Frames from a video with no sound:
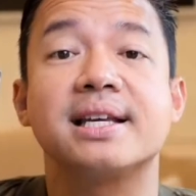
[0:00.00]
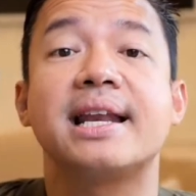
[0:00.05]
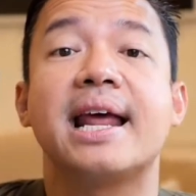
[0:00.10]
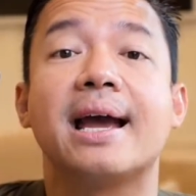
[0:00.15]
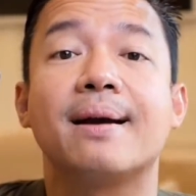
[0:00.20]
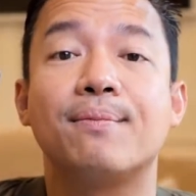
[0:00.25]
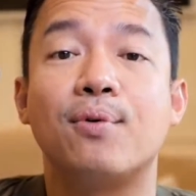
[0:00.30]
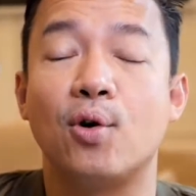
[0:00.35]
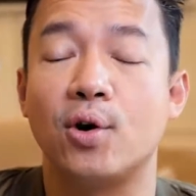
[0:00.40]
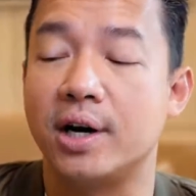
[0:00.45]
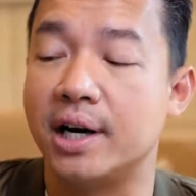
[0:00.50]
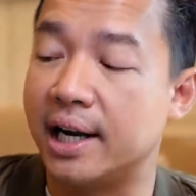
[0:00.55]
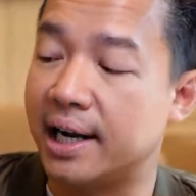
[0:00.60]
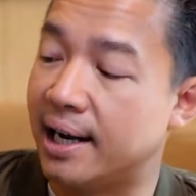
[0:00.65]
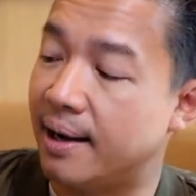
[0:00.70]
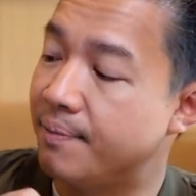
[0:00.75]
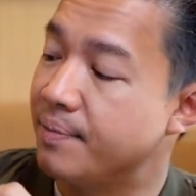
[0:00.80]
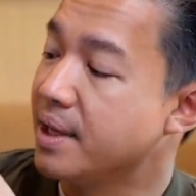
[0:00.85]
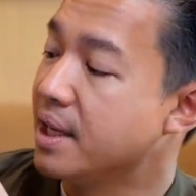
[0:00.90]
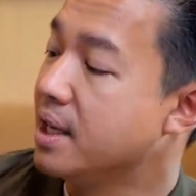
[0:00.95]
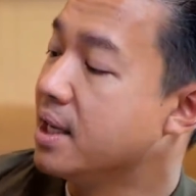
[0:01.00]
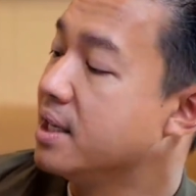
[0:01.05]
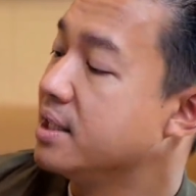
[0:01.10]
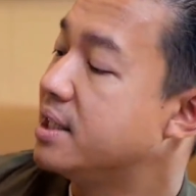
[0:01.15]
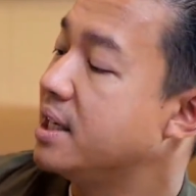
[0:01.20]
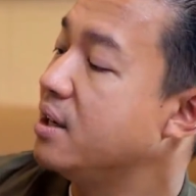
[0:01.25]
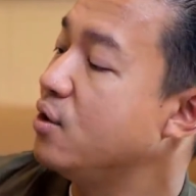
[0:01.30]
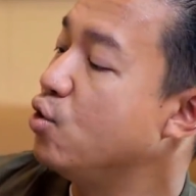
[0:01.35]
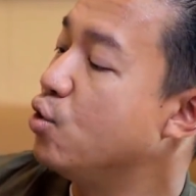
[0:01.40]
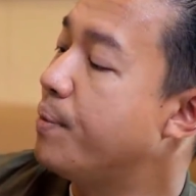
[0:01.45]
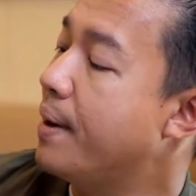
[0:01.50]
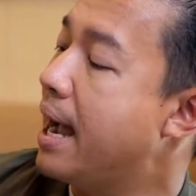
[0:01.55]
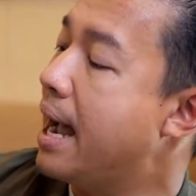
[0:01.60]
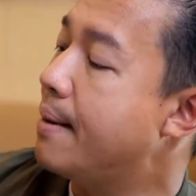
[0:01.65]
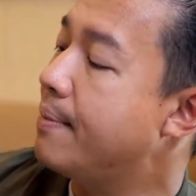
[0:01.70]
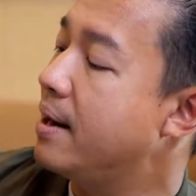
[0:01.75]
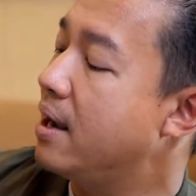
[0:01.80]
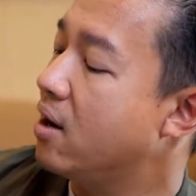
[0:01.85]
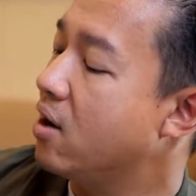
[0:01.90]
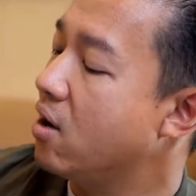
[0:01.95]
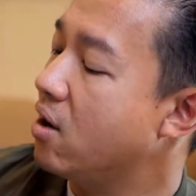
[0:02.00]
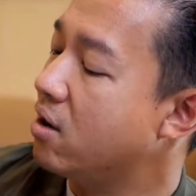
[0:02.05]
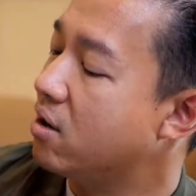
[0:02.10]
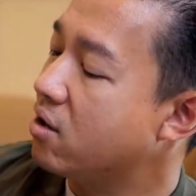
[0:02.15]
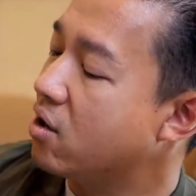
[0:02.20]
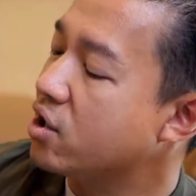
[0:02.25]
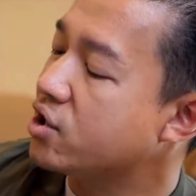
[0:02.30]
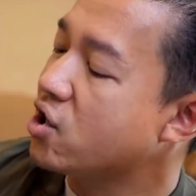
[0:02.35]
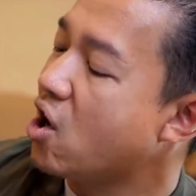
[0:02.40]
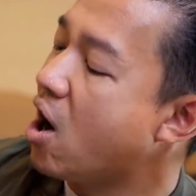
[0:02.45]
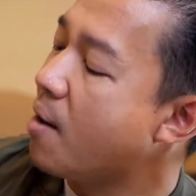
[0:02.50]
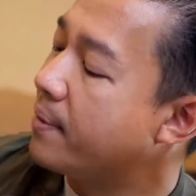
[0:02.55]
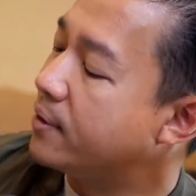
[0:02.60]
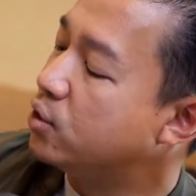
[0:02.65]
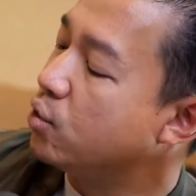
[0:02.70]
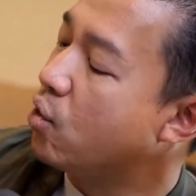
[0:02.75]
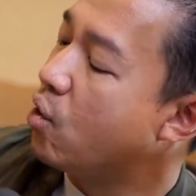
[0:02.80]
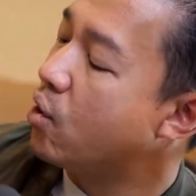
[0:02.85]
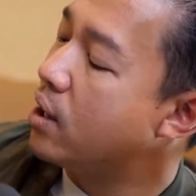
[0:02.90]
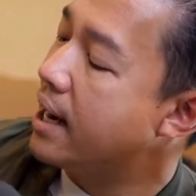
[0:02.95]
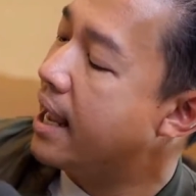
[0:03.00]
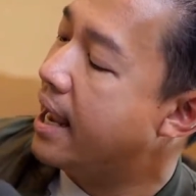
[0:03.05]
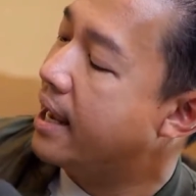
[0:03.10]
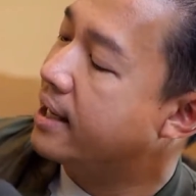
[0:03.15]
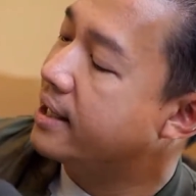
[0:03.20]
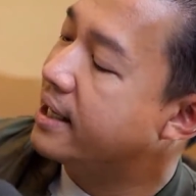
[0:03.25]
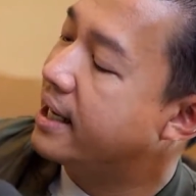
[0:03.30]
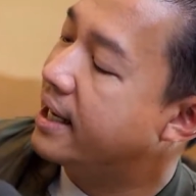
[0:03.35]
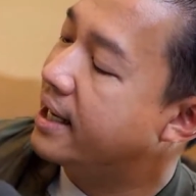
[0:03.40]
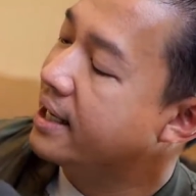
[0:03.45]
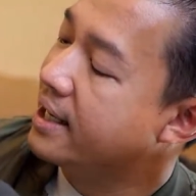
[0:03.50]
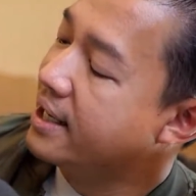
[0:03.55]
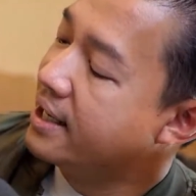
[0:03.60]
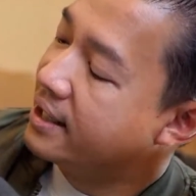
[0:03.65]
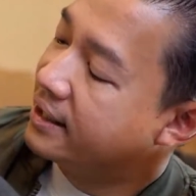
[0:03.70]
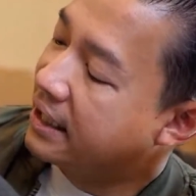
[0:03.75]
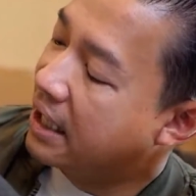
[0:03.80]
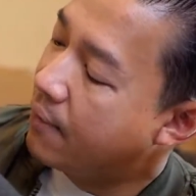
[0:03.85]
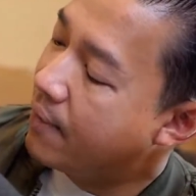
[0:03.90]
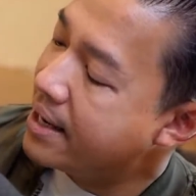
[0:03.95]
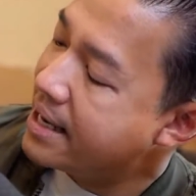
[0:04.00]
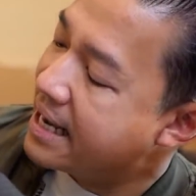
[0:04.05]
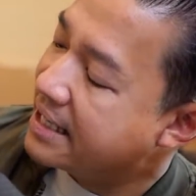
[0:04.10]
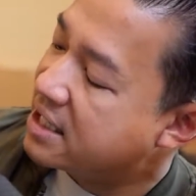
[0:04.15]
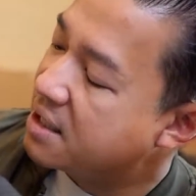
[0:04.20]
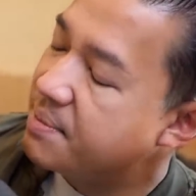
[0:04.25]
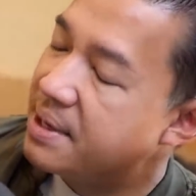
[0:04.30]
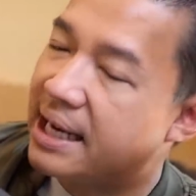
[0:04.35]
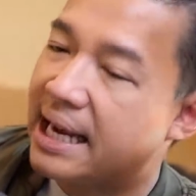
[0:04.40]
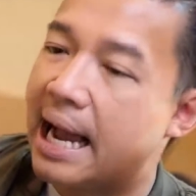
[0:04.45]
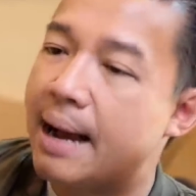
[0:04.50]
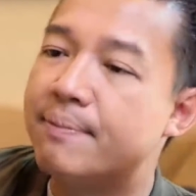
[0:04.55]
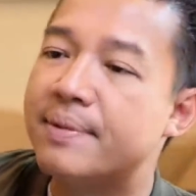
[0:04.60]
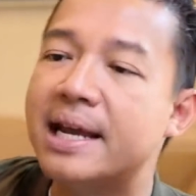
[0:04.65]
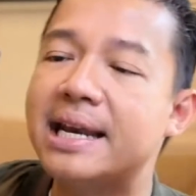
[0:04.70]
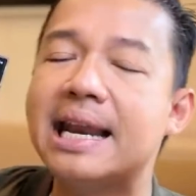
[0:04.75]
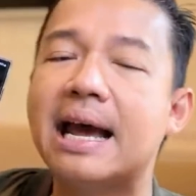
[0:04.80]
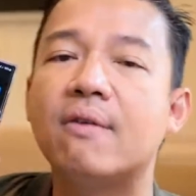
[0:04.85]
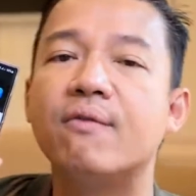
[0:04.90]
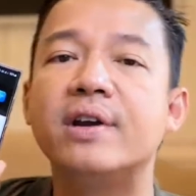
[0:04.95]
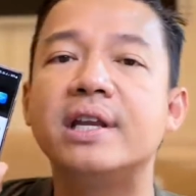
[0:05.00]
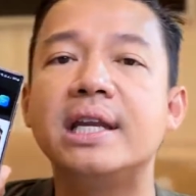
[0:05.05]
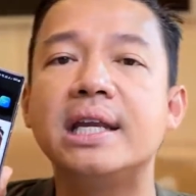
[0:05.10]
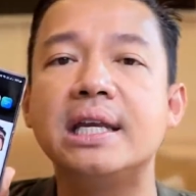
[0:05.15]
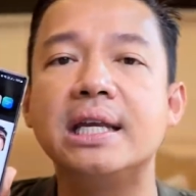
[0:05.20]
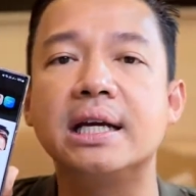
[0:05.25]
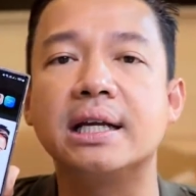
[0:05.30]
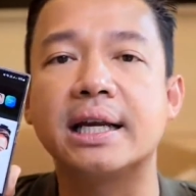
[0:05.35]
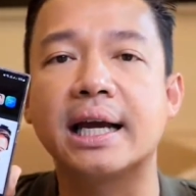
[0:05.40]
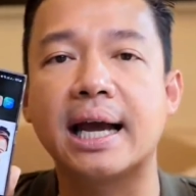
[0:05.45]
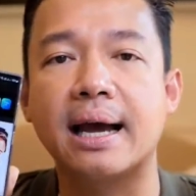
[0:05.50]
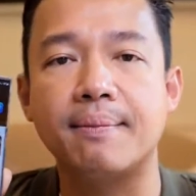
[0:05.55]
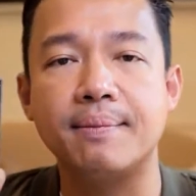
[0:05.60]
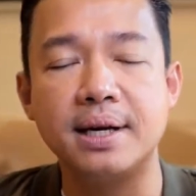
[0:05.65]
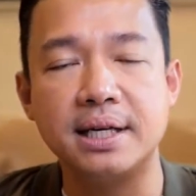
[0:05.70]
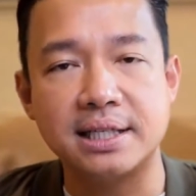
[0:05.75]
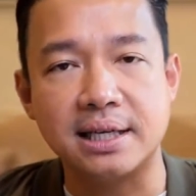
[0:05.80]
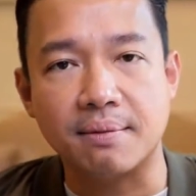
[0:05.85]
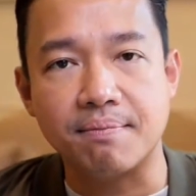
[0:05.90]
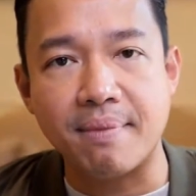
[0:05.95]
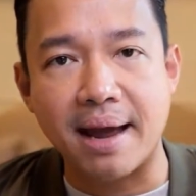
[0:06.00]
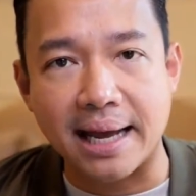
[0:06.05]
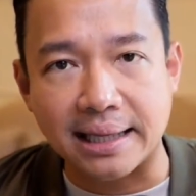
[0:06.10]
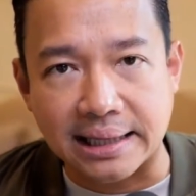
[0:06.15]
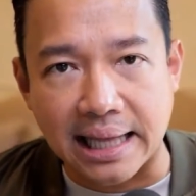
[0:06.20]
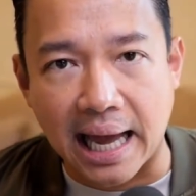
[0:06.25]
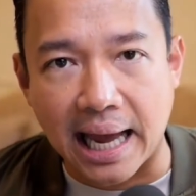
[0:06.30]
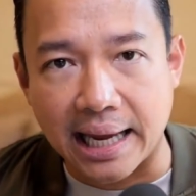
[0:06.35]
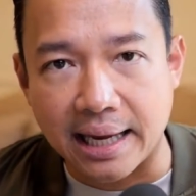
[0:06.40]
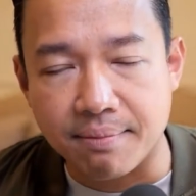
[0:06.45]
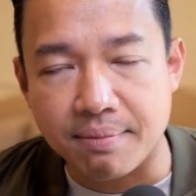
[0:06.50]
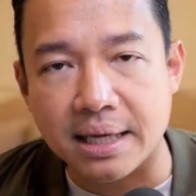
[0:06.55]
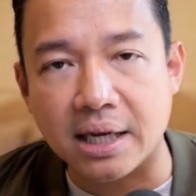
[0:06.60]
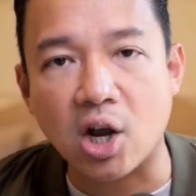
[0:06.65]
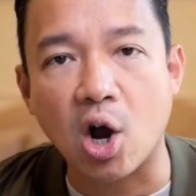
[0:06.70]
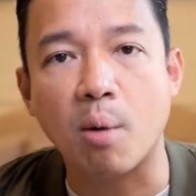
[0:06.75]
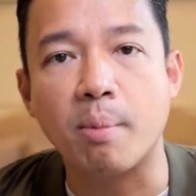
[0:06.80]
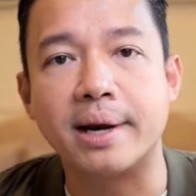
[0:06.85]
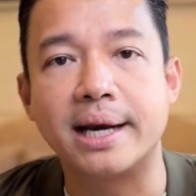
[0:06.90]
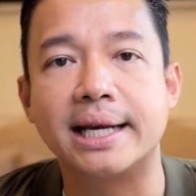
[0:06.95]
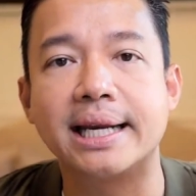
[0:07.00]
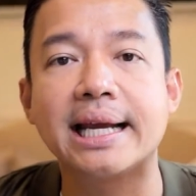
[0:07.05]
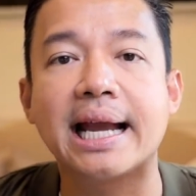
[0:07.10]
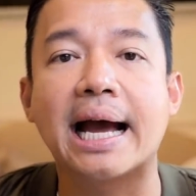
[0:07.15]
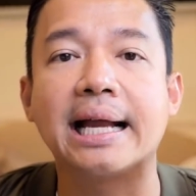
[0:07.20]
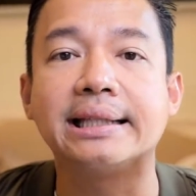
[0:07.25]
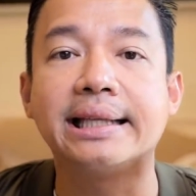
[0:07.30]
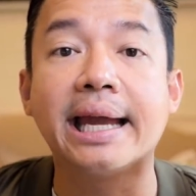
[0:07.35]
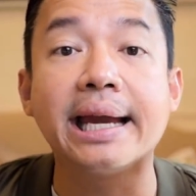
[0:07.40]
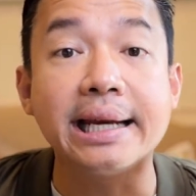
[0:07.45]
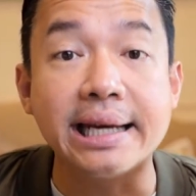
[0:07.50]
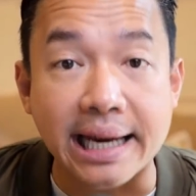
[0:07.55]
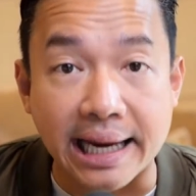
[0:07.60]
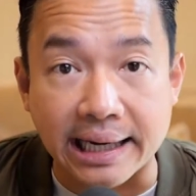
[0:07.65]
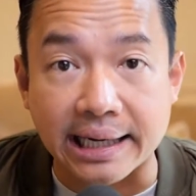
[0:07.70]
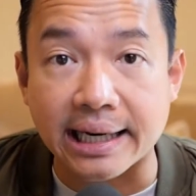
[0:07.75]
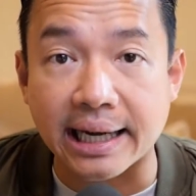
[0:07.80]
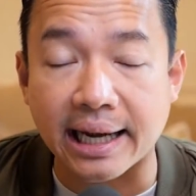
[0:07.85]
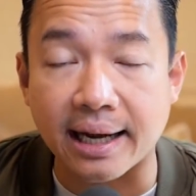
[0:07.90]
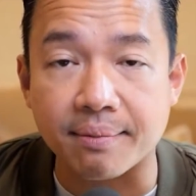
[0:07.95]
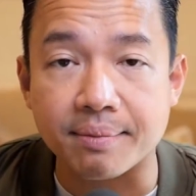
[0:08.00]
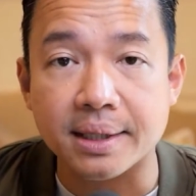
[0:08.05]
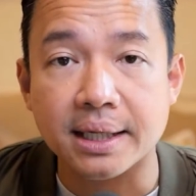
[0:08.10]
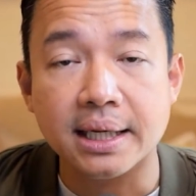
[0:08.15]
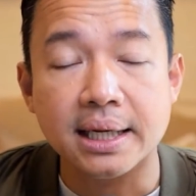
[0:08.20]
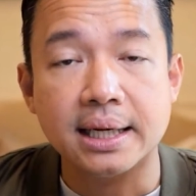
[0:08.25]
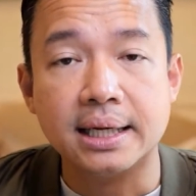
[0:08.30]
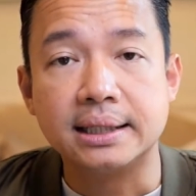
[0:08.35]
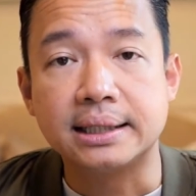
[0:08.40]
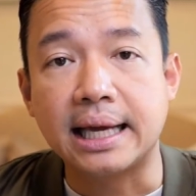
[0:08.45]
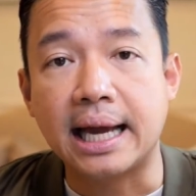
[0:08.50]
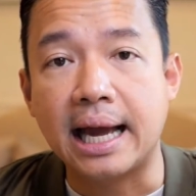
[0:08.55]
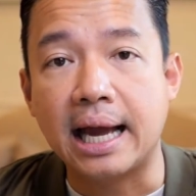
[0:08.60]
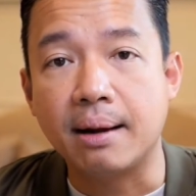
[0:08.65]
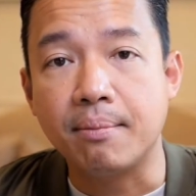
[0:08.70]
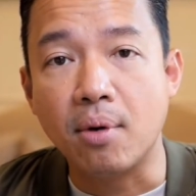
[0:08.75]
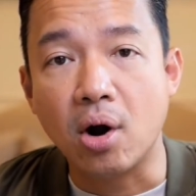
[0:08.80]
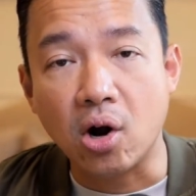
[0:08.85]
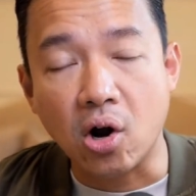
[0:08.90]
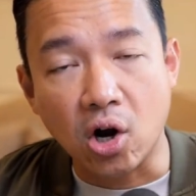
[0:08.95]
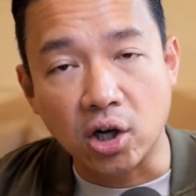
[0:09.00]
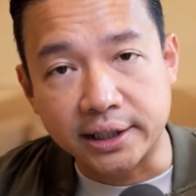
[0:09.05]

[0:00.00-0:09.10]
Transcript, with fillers: งผลนะครับซึ่งดูภาพแล้วก็ชอบกันทุกคนแหละนะแต่ว่าอยากจะมีคำแนะนำไว้นิดนึงนะครับเนื่องจากแบร์ไตมีกองบรรณาธิการเทคนิคนะครับทางบก.